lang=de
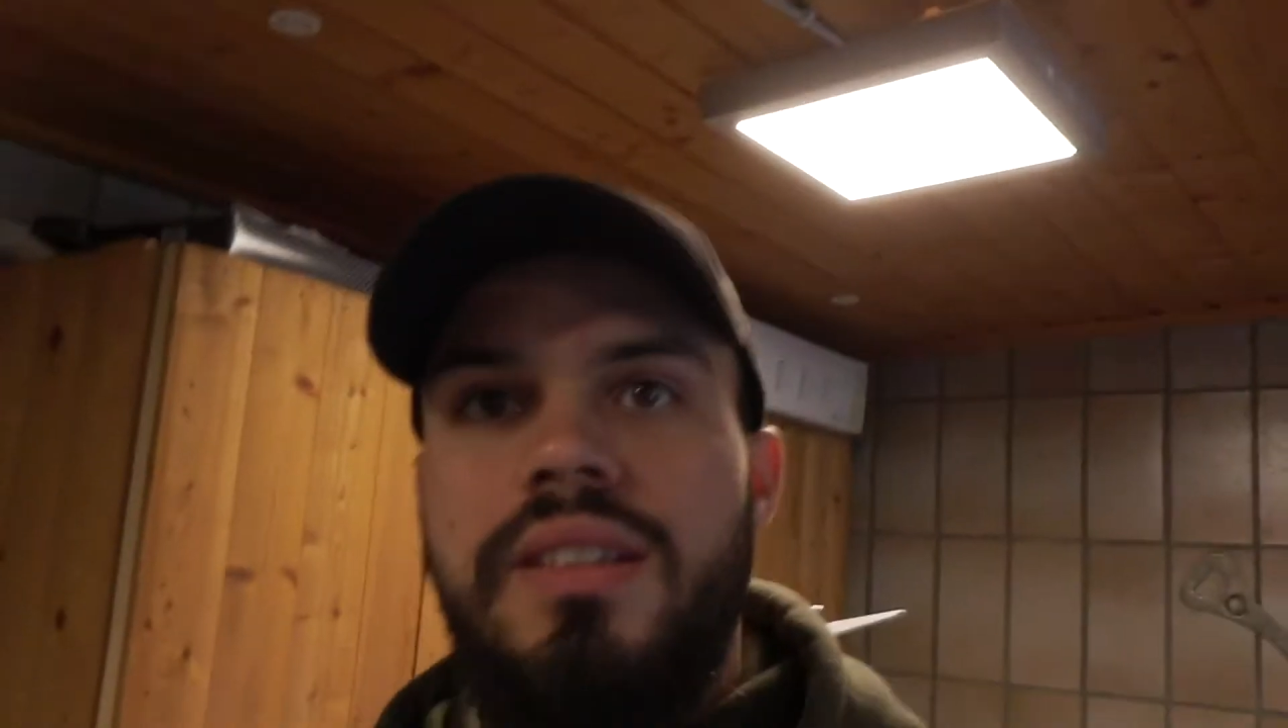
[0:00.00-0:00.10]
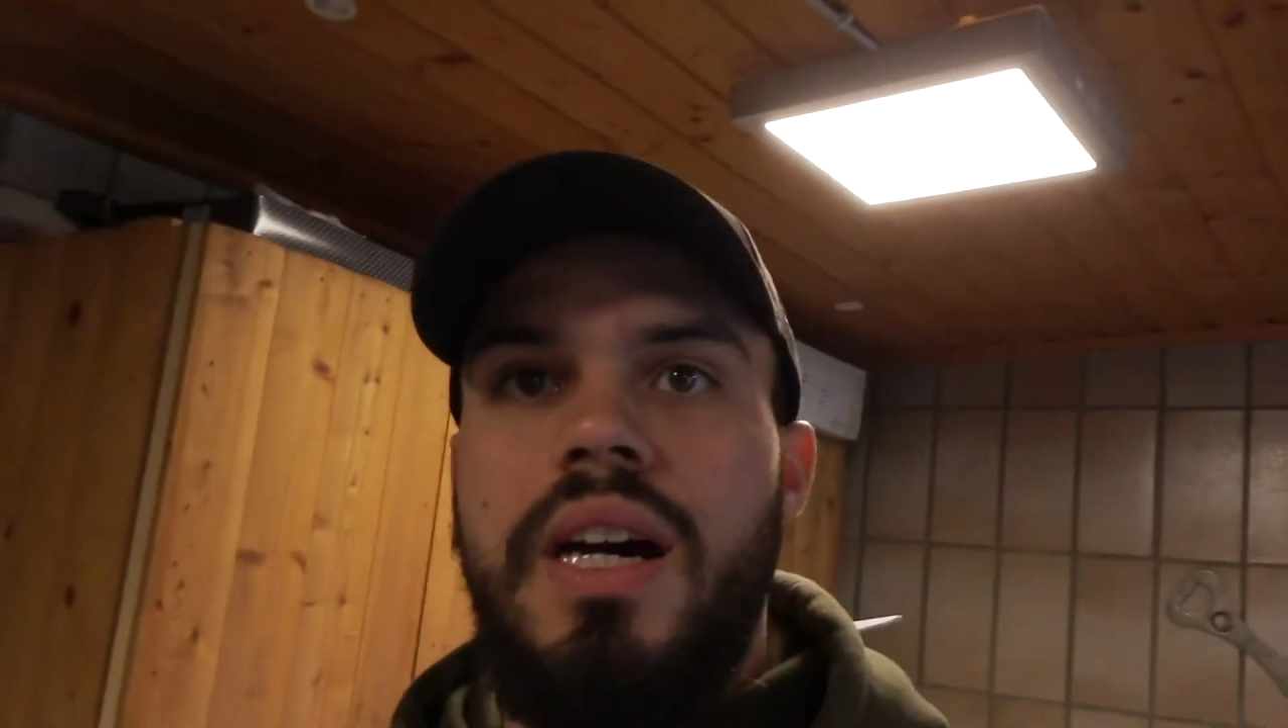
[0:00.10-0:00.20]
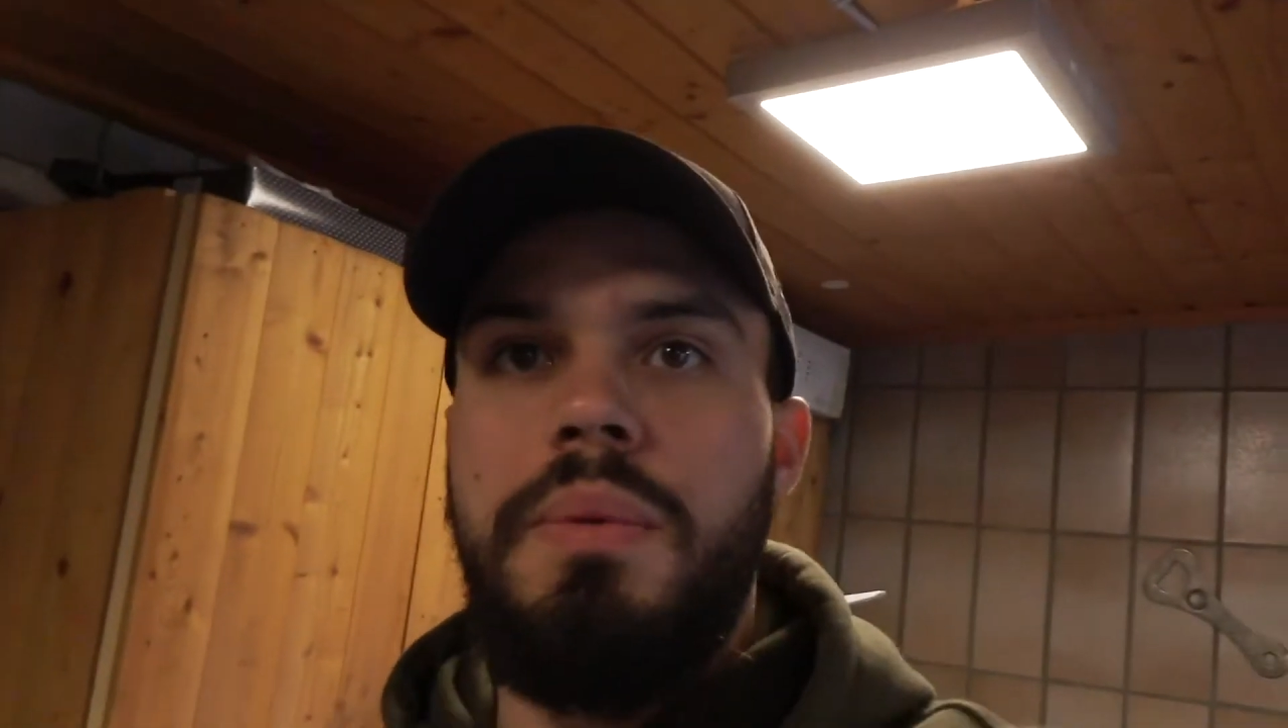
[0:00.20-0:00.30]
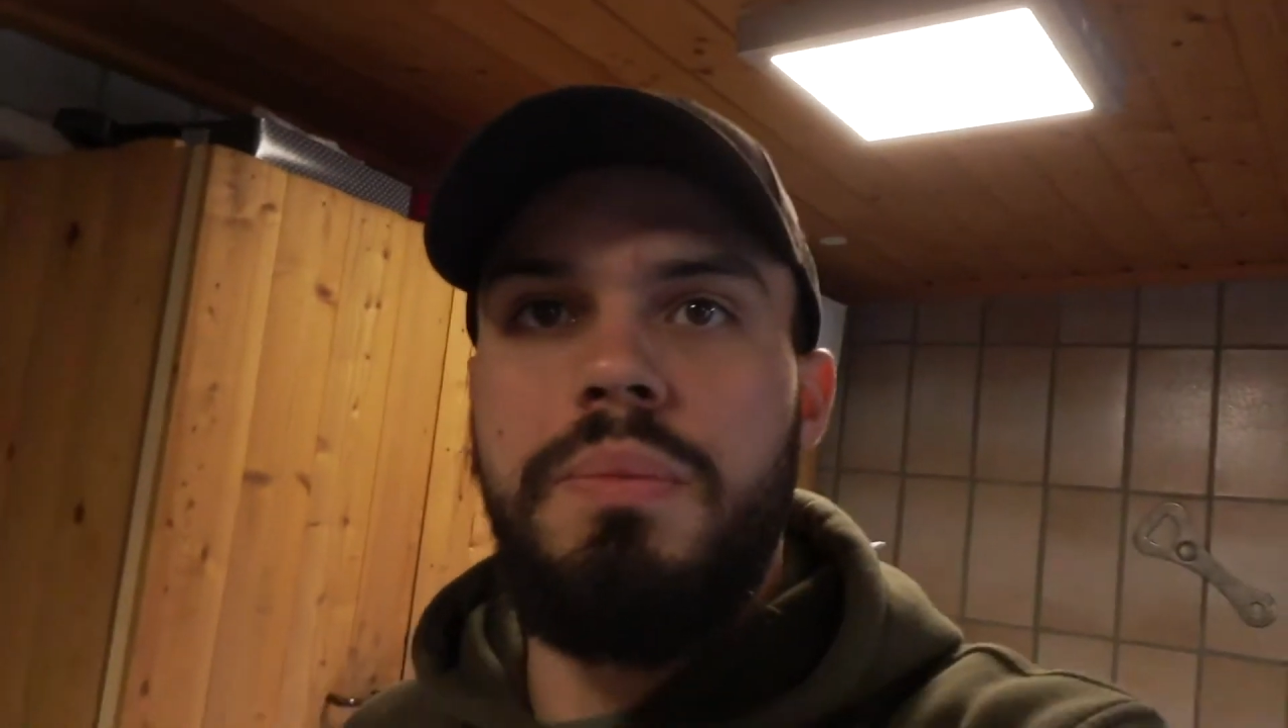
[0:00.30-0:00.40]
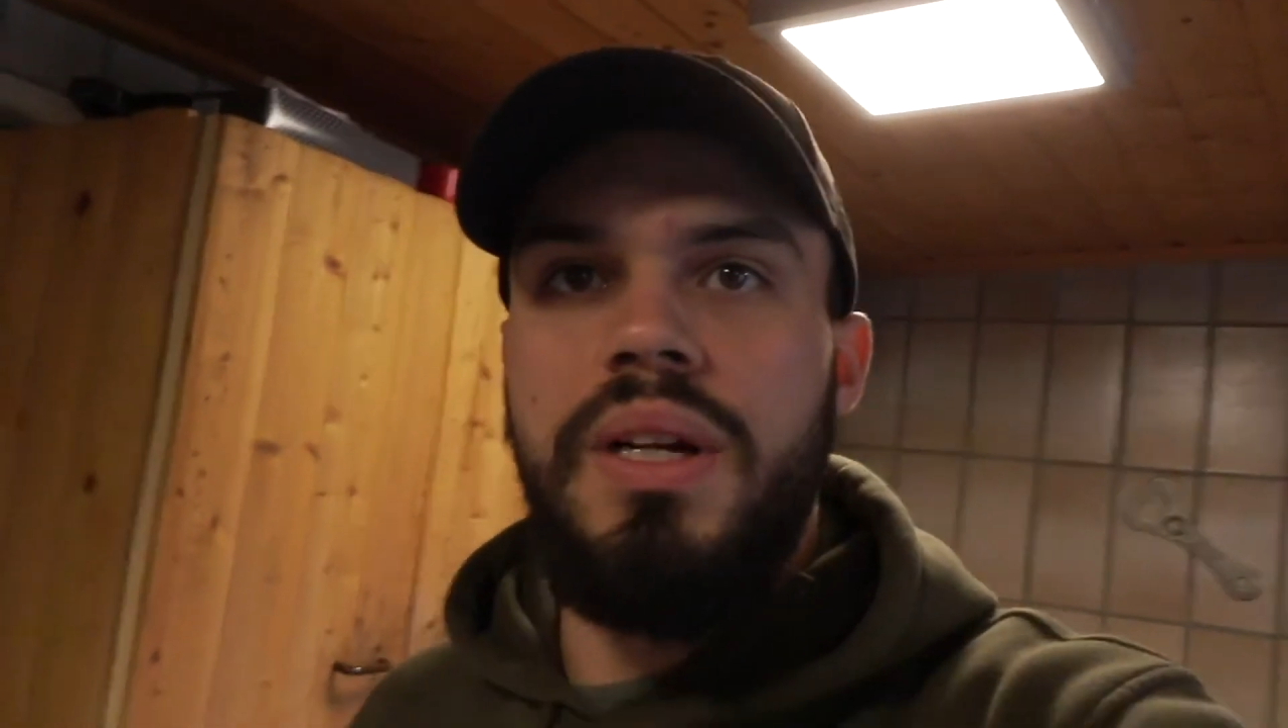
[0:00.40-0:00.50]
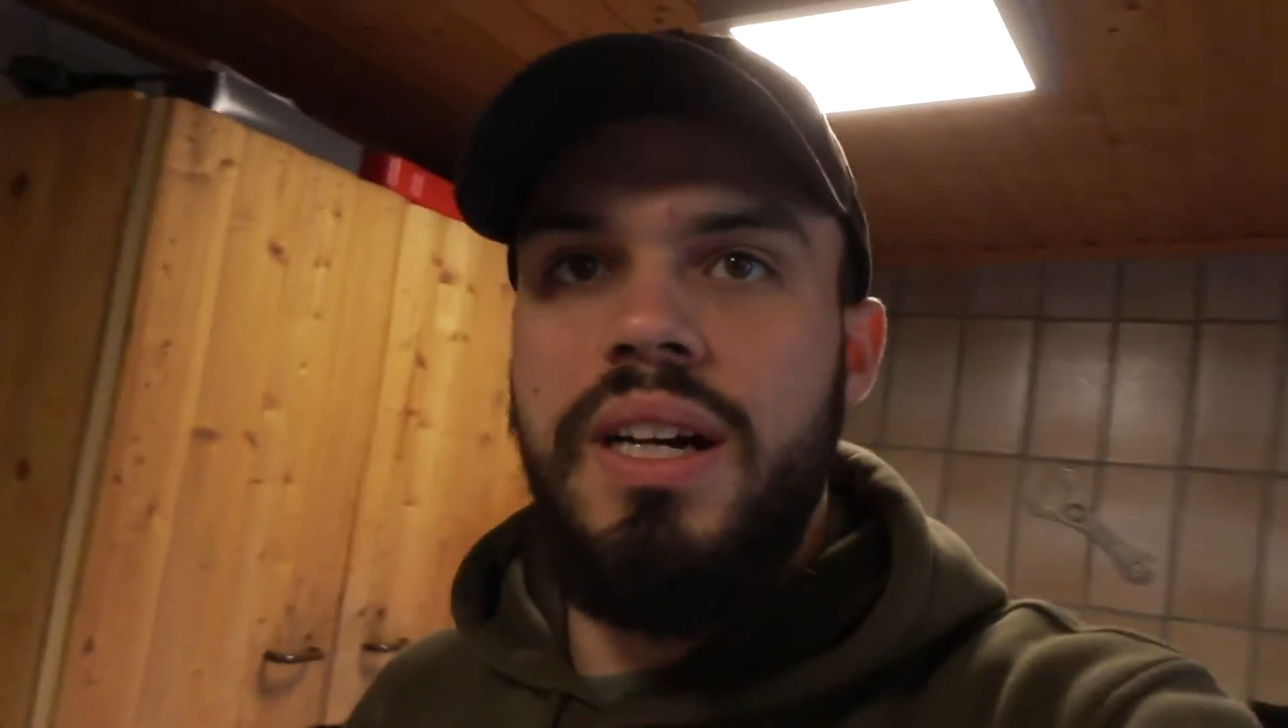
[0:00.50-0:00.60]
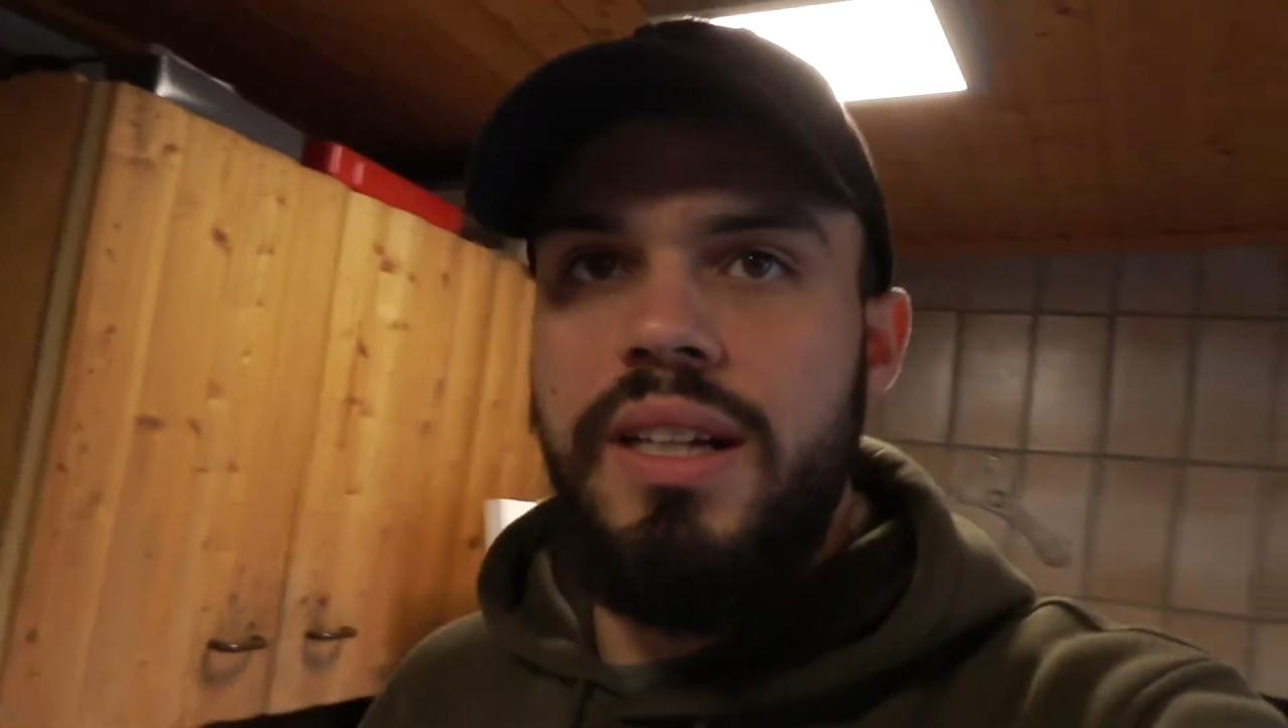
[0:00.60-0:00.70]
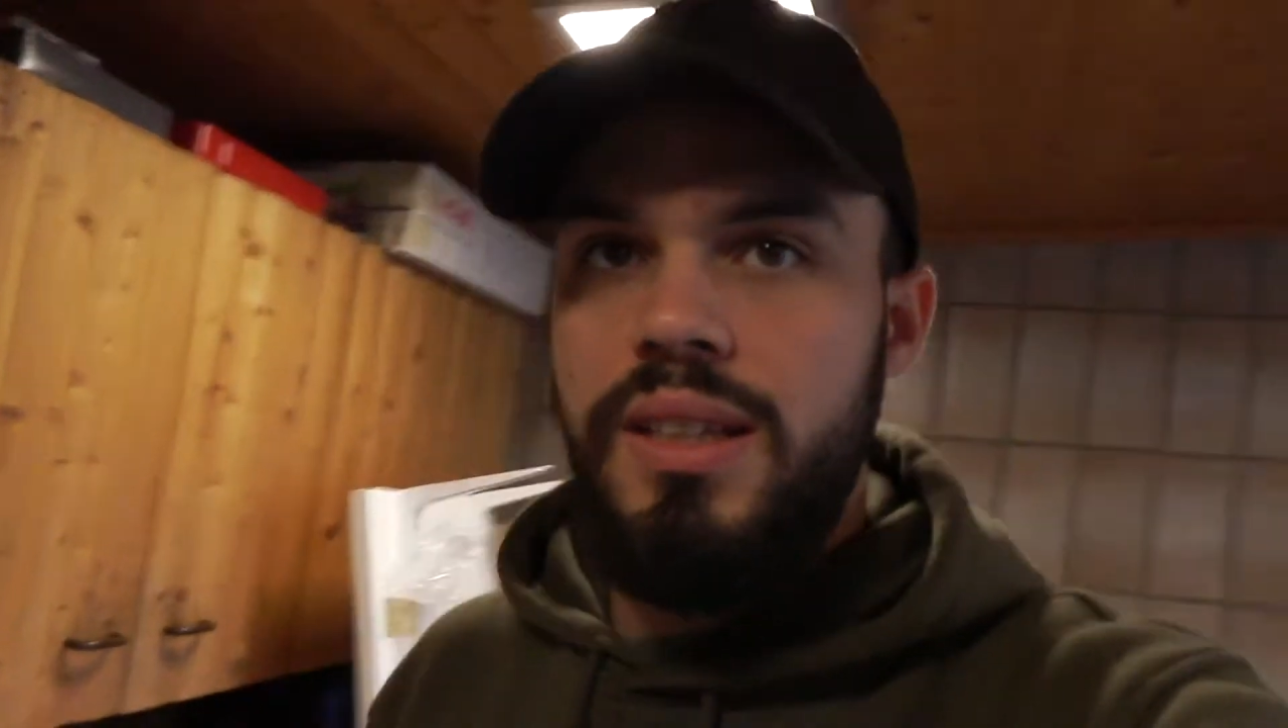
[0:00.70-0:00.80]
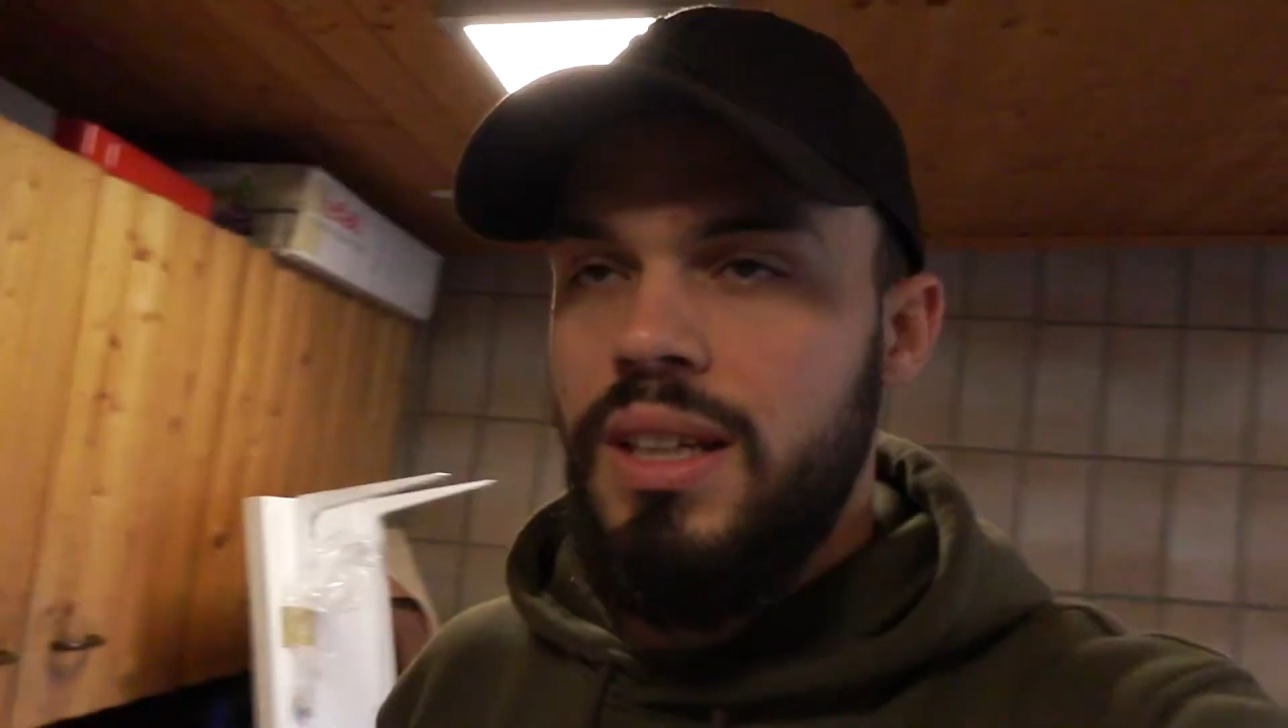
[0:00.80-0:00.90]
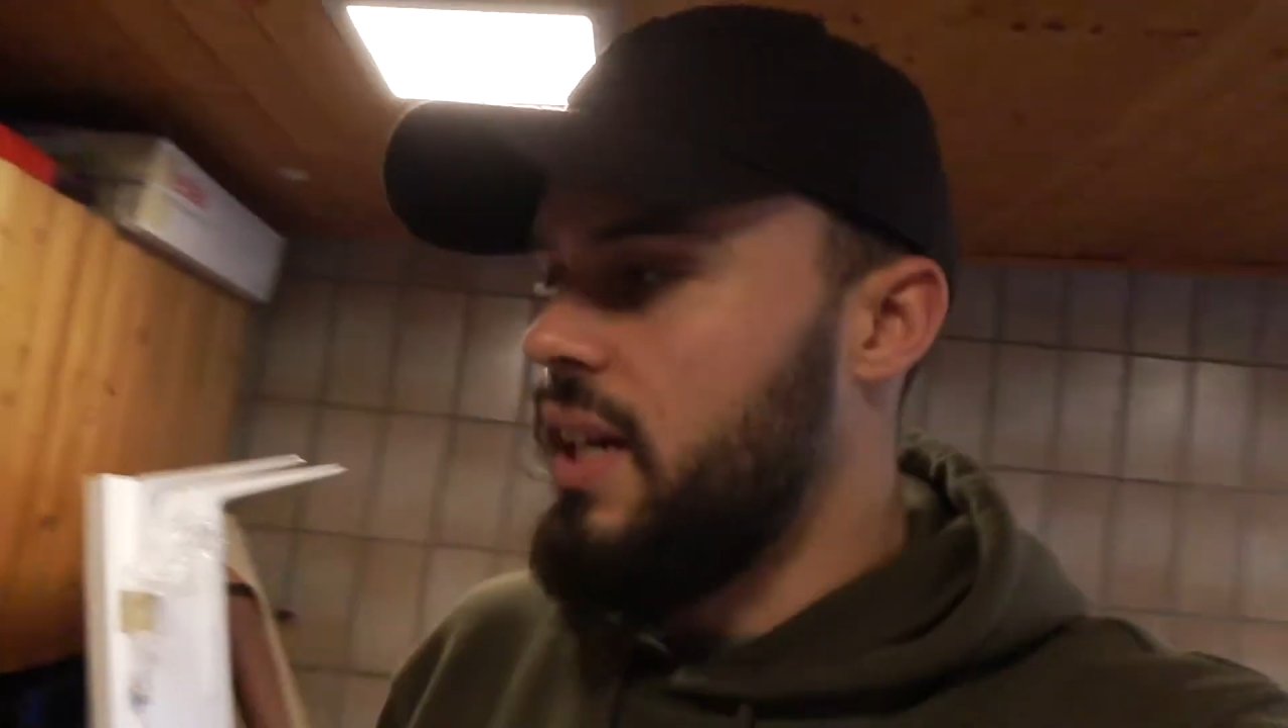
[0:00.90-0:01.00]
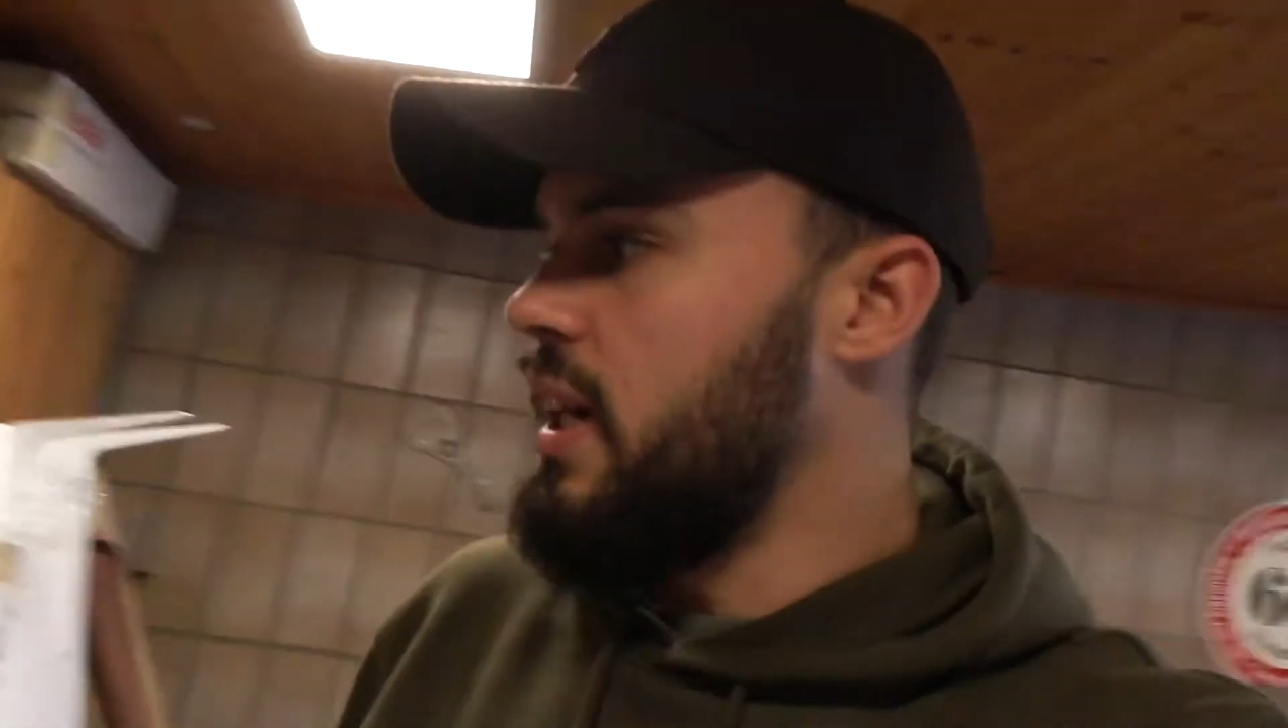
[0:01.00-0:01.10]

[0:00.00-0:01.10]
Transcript: habe ich mal eine